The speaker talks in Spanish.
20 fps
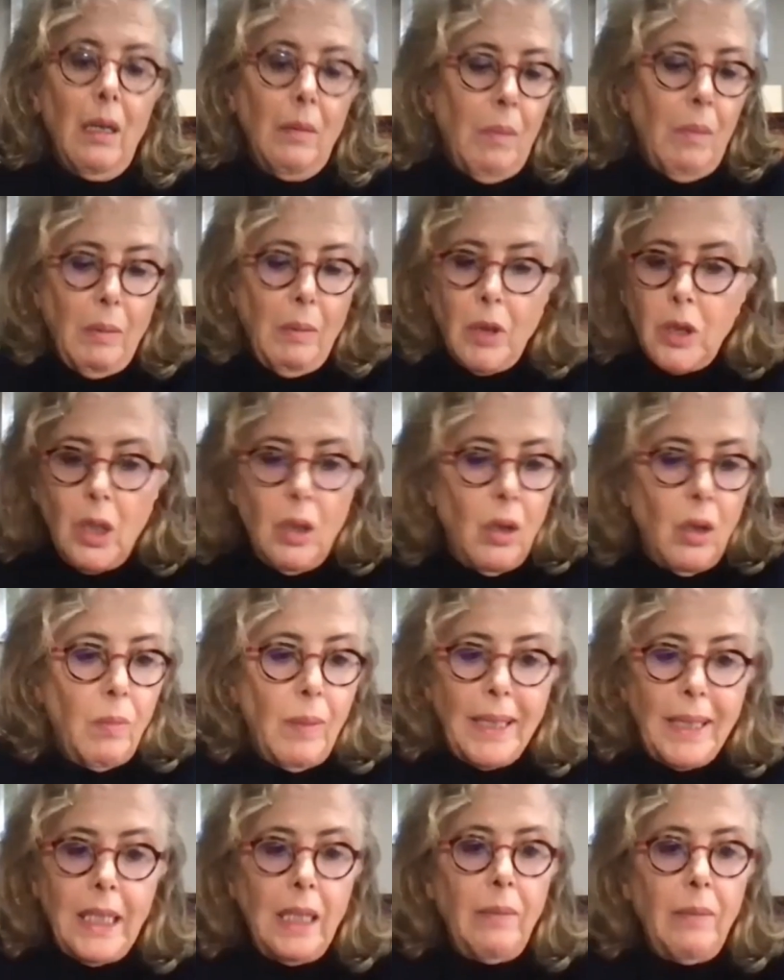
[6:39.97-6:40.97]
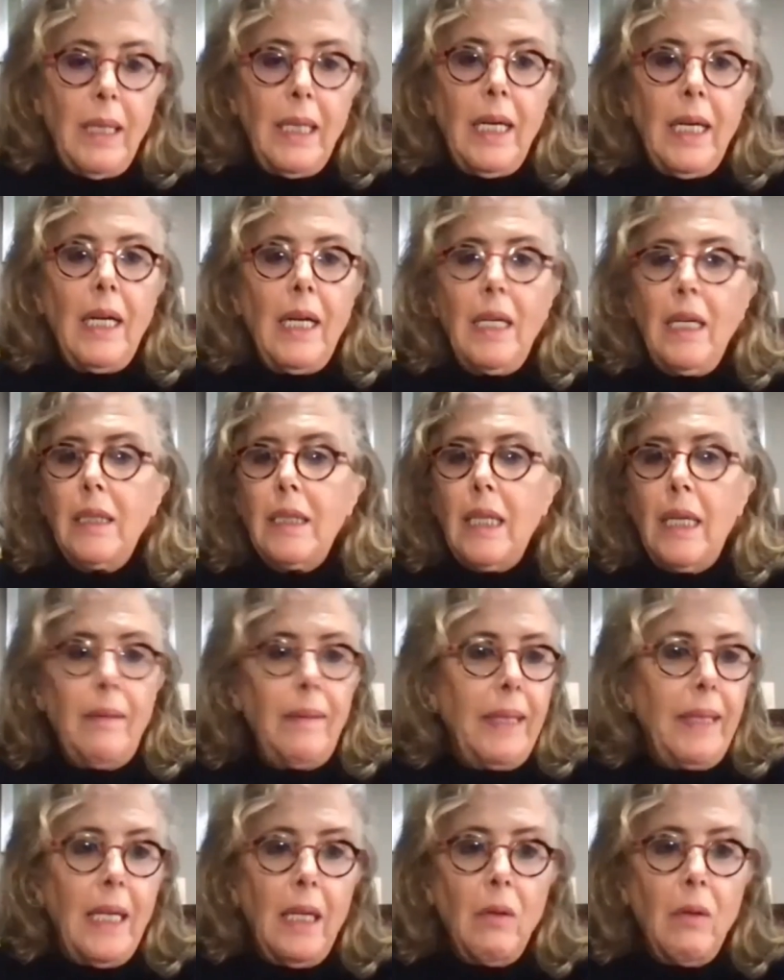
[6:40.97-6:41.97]
Vamos, no me
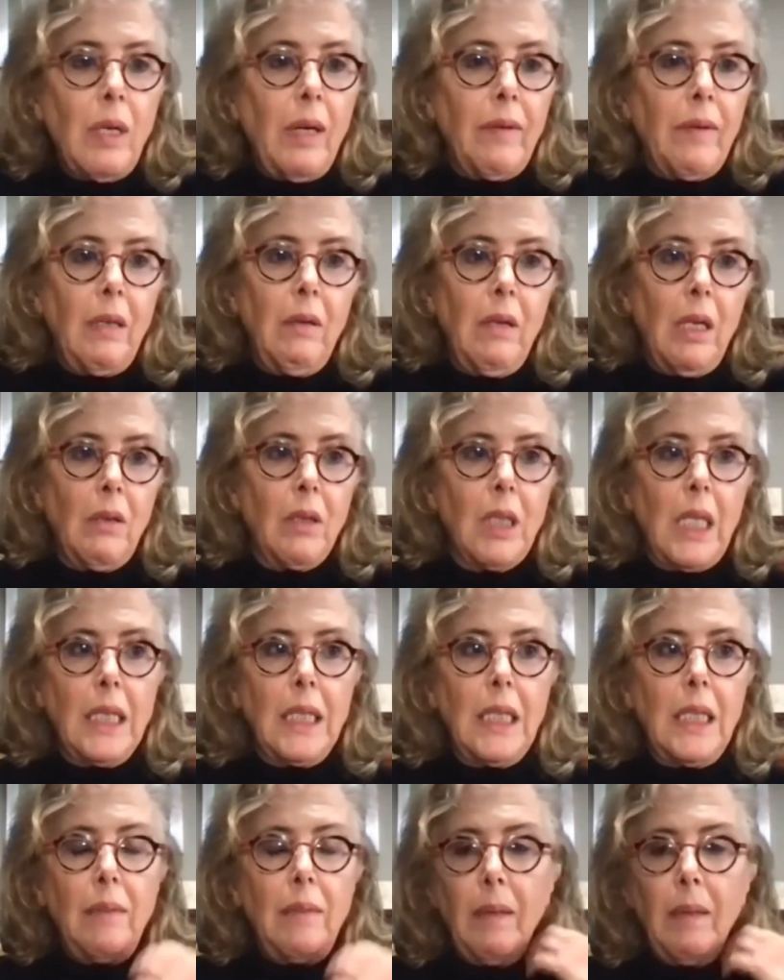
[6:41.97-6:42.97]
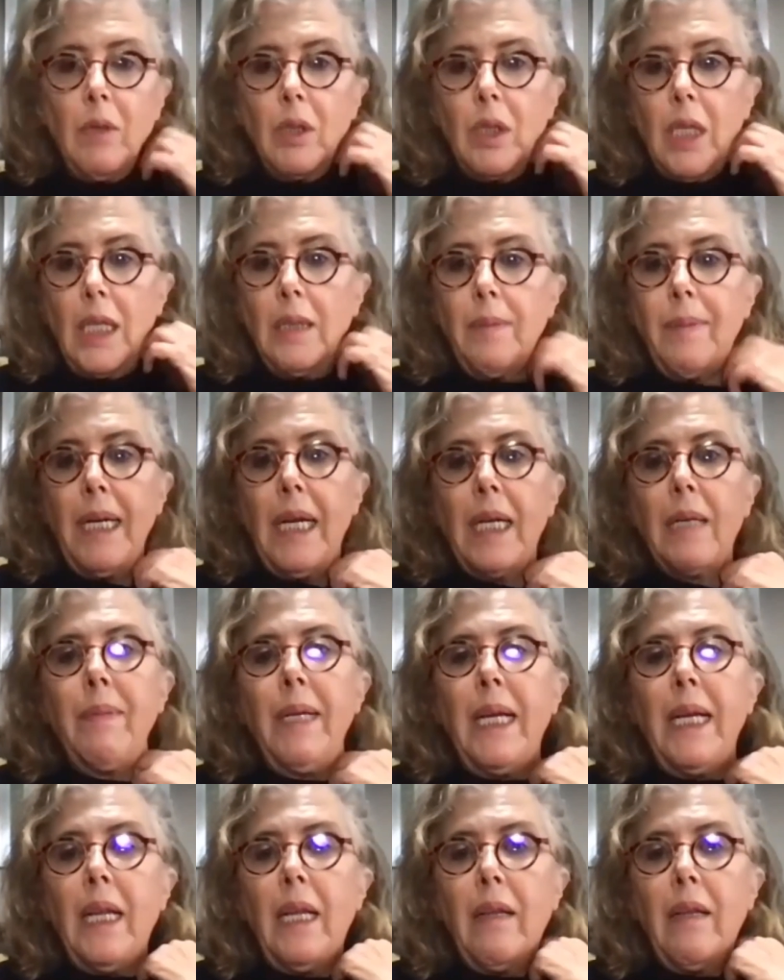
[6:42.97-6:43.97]
atrevería nunca a hacer una cosa así, vamos, a
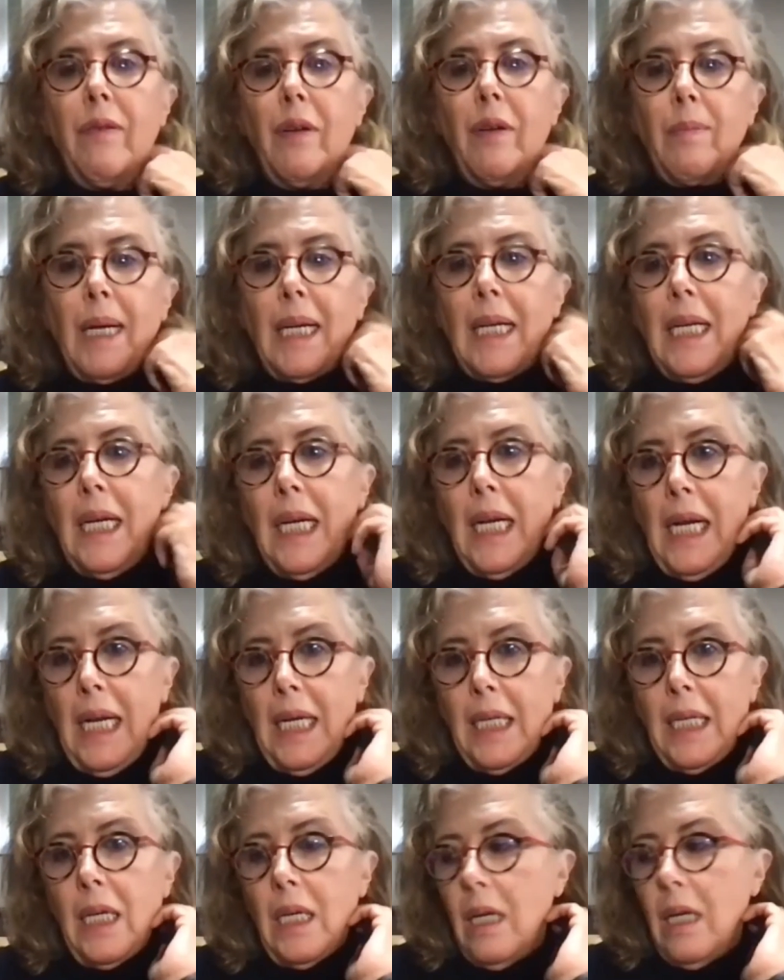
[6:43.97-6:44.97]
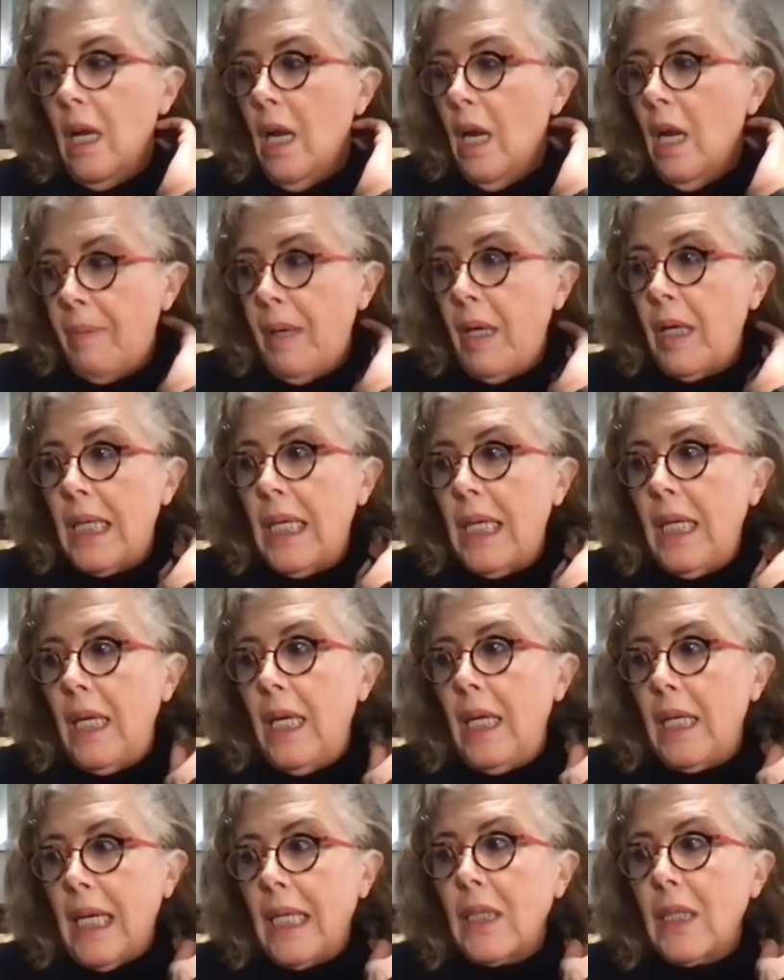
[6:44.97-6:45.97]
inspirarme de forma clara en alguien. Pero
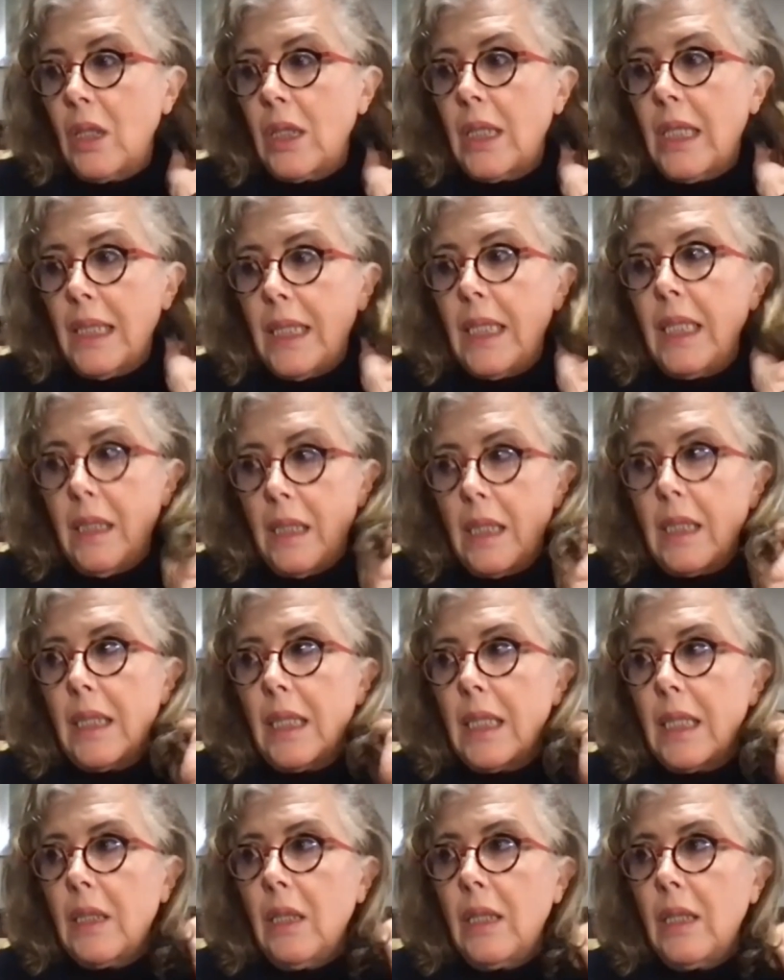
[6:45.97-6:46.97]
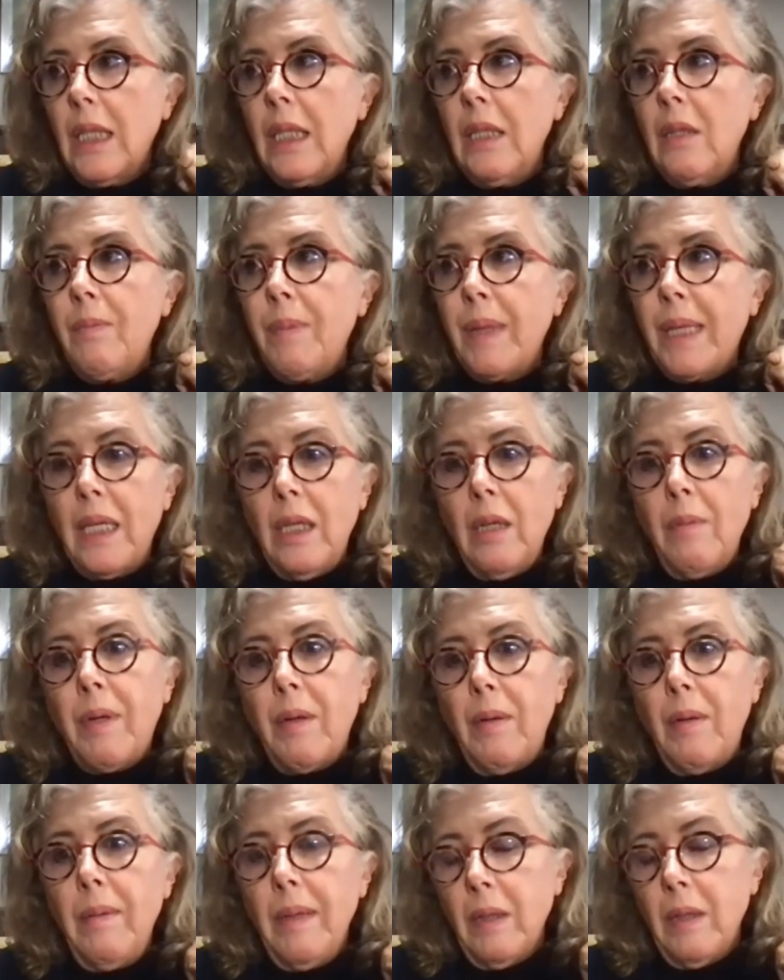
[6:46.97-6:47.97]
el, caso es que sí, que sí que estoy teniendo un pequeño
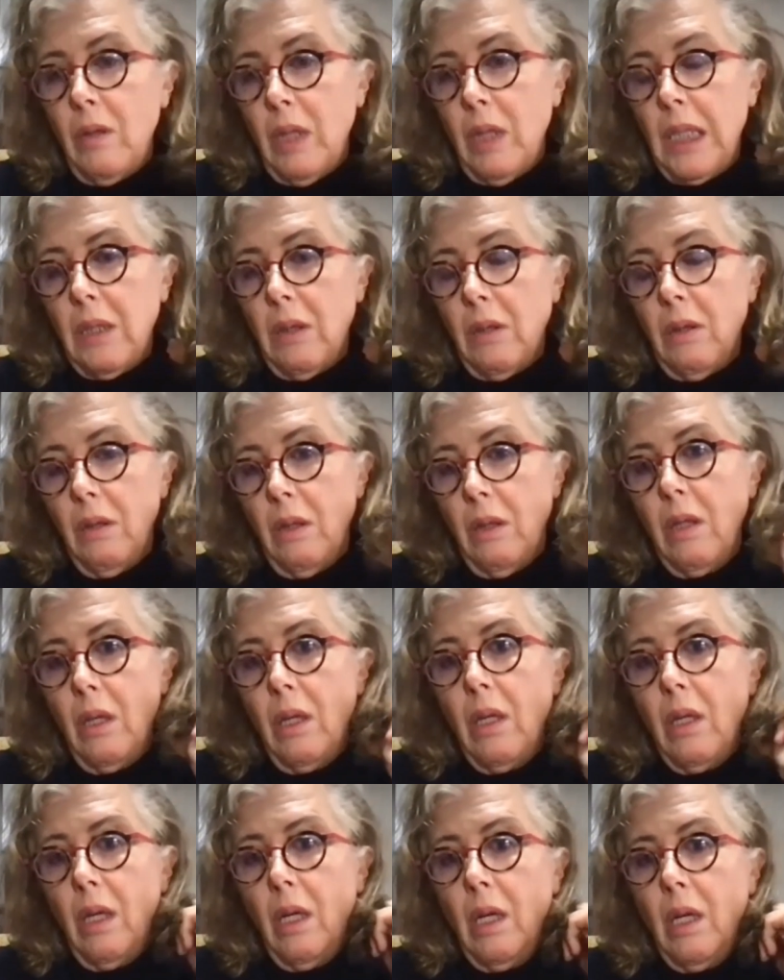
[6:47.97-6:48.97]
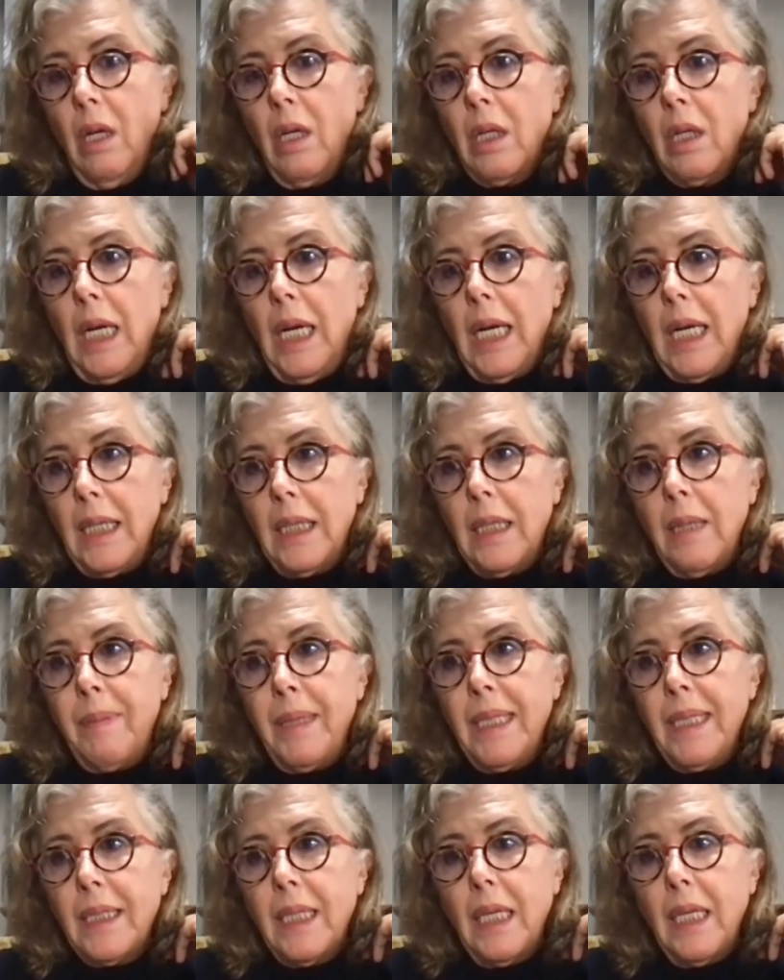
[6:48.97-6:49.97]
problema con eso que la gente
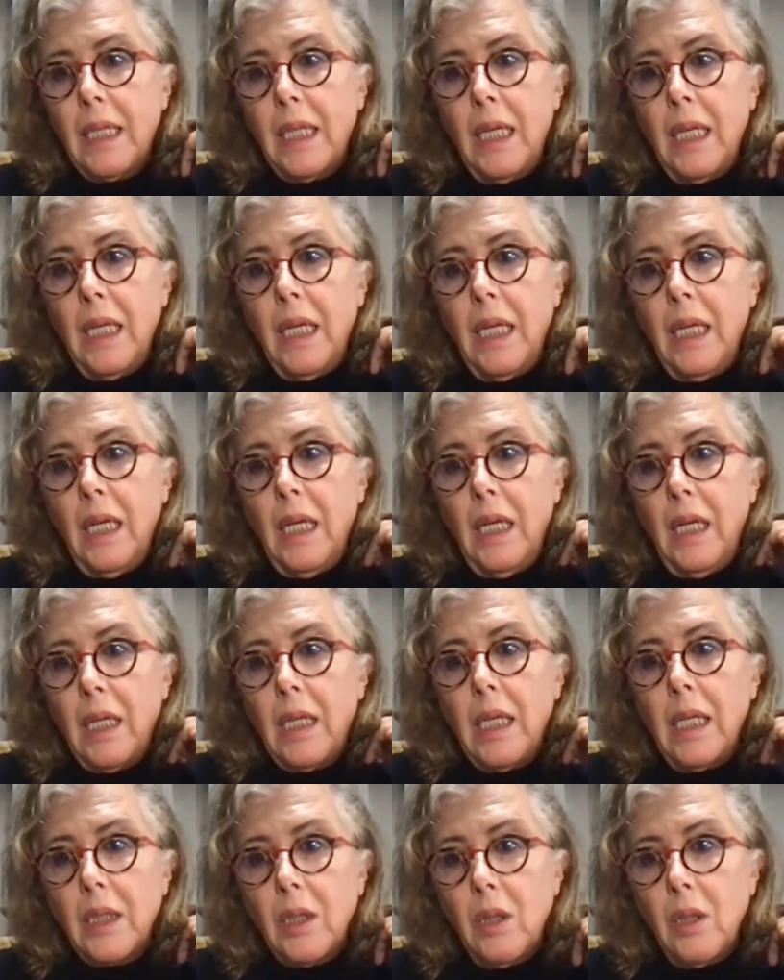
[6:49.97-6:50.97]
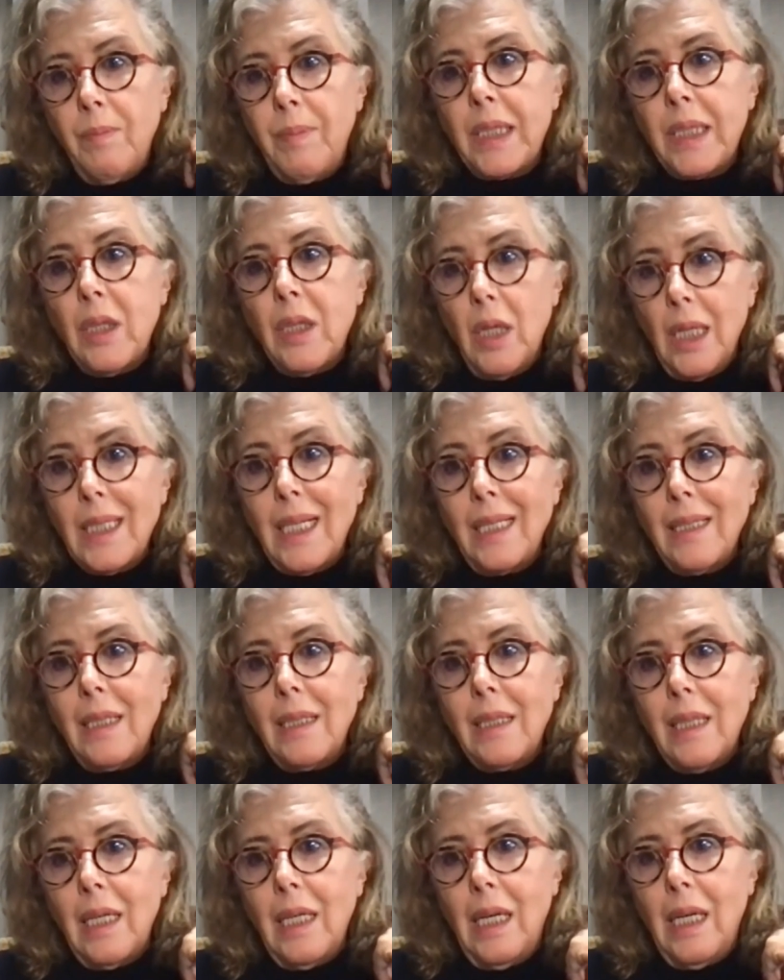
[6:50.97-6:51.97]
piensa que, son personas que
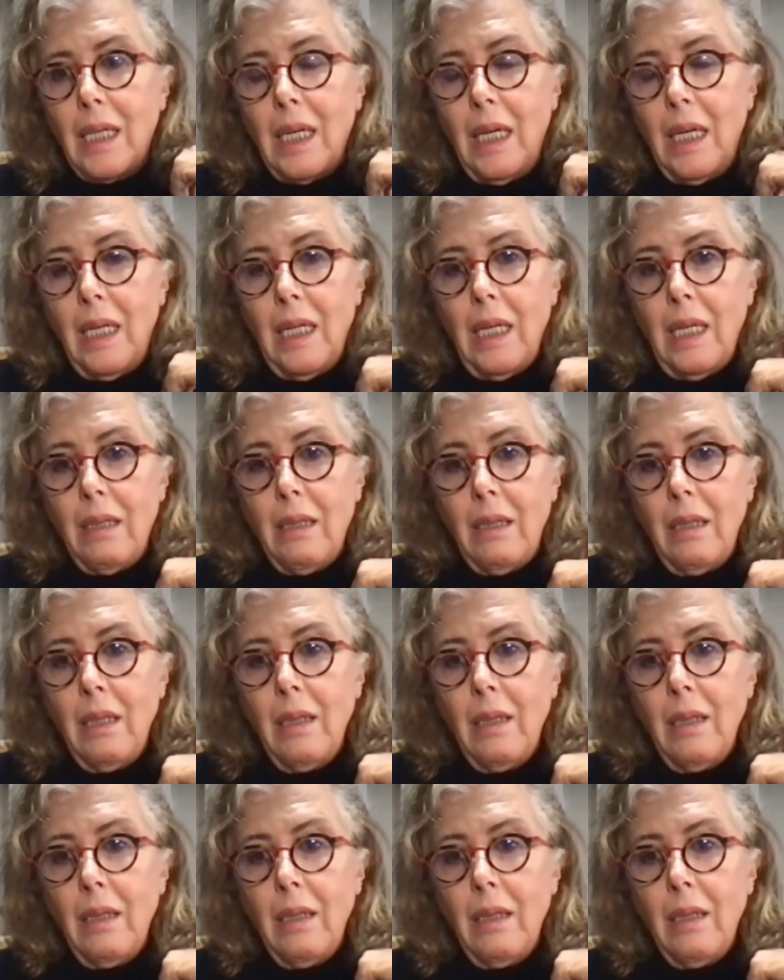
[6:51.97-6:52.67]
existen en la realidad.